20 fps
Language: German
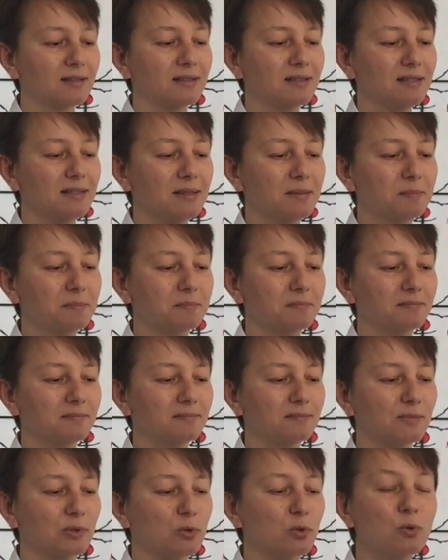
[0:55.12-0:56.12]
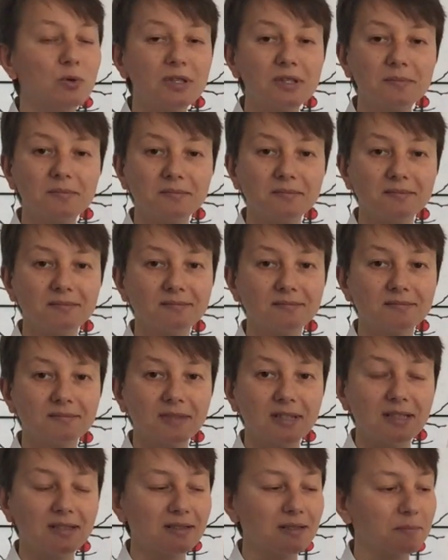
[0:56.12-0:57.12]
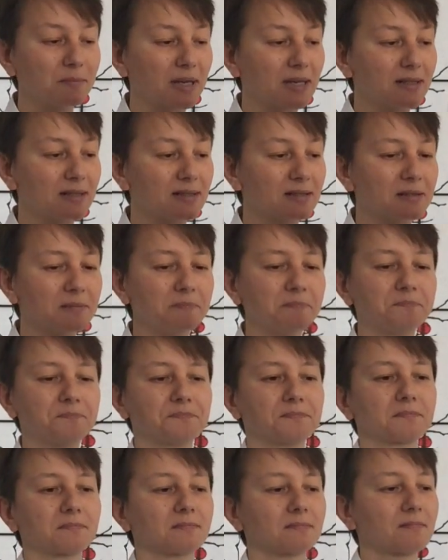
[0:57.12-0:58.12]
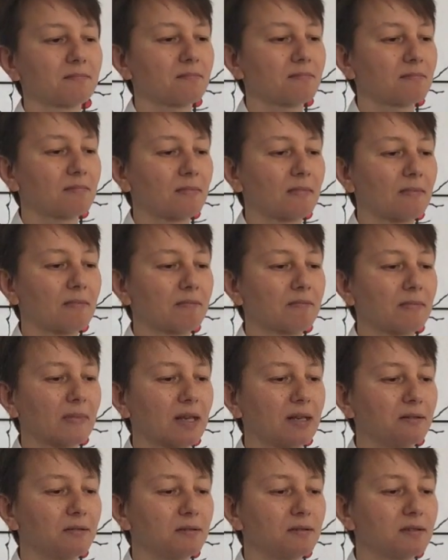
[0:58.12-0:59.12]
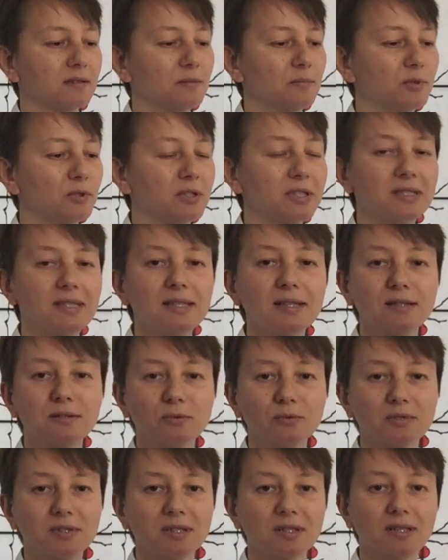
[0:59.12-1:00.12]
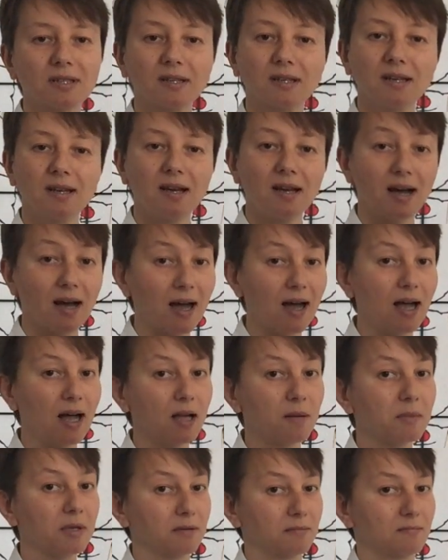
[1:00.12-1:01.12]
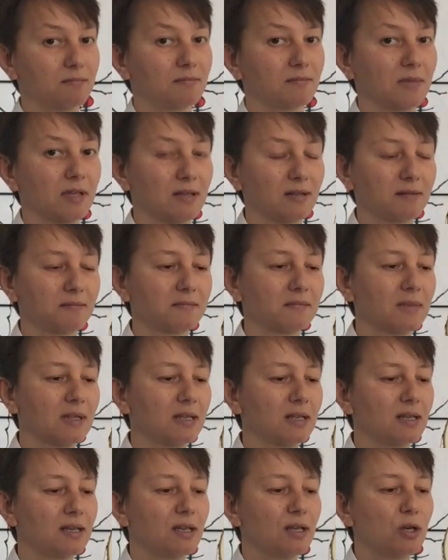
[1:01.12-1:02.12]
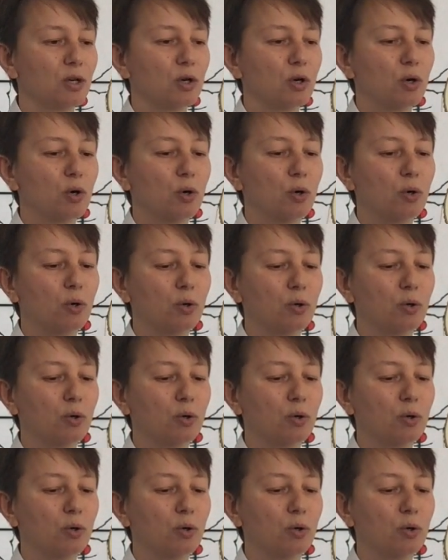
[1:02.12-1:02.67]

Die Kugeln hier, die Bändel, symbolisieren unsere Arme. Ja.